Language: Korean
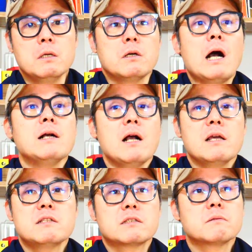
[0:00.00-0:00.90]

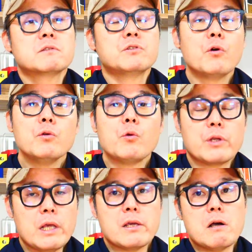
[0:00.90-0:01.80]
한강이 지금
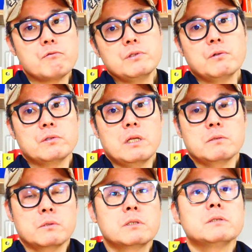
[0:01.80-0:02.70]
그걸 얘기하고 있는 거잖아
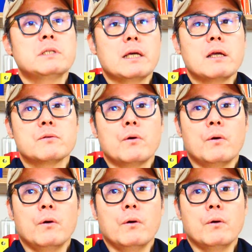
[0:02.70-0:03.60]
그
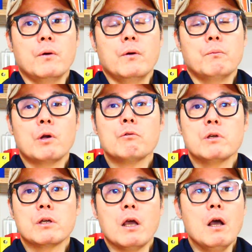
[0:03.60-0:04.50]
책에서 뭐라고
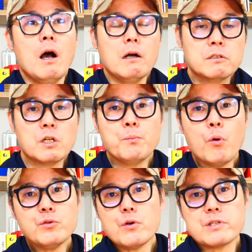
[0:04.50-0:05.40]
얘기 아 그런
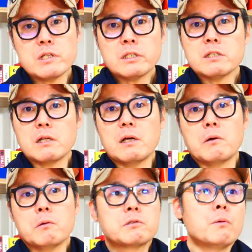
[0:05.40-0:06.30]
폭력이
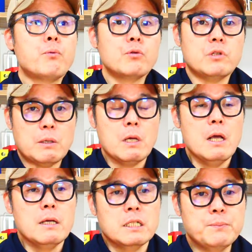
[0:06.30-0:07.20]
싫대잖아요 그런 폭력
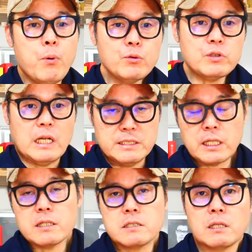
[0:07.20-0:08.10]
그 폭력
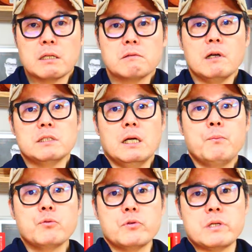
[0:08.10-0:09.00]
자체가 싫다는 거 아니야
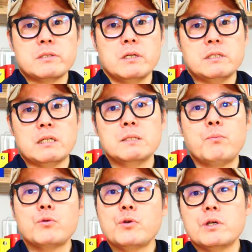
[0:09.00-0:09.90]
폭력 자체가 자기는
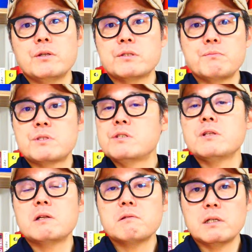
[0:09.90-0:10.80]
폭력에 대해서
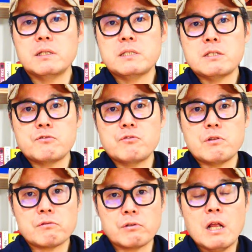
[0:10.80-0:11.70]
미친다는 거 아니야
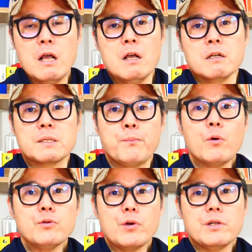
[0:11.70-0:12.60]
채식주의자도 그래 그
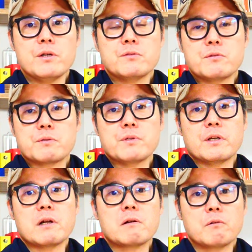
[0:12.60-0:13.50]
폭력에 대해서 지금
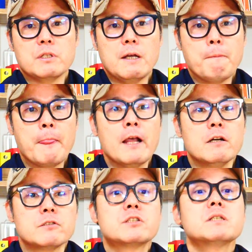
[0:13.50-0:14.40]
얘기 하는 건데
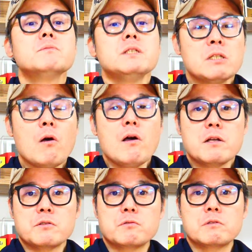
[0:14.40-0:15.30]
지금 이
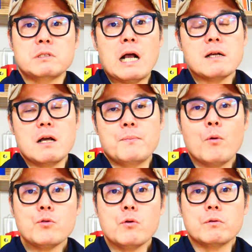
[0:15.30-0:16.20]
상황에서도 그 한강을
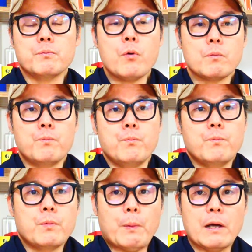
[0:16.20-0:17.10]
폭력
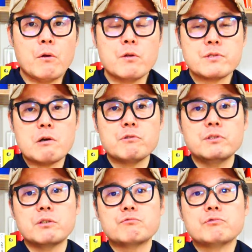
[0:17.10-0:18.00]
바이올런스 하고
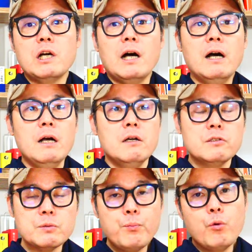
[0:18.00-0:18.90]
있는 게 누구야
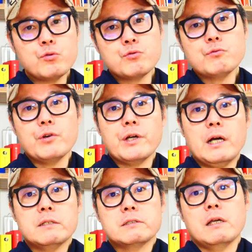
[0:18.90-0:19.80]
지금 보수인
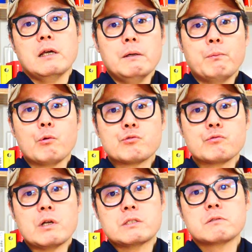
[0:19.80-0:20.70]
거야, 그게.
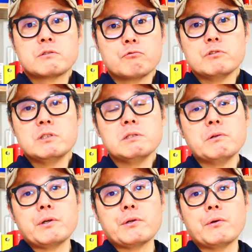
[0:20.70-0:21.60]
보수인가 지금 그러고 있는
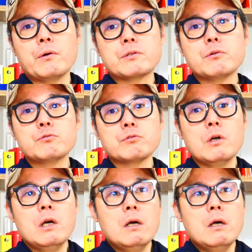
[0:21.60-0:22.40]
거예요. 그것도